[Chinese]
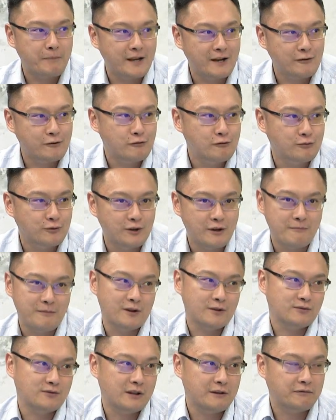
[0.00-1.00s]
辩护越
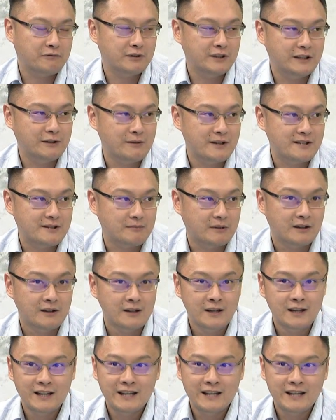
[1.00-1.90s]
没有说服力。为什么？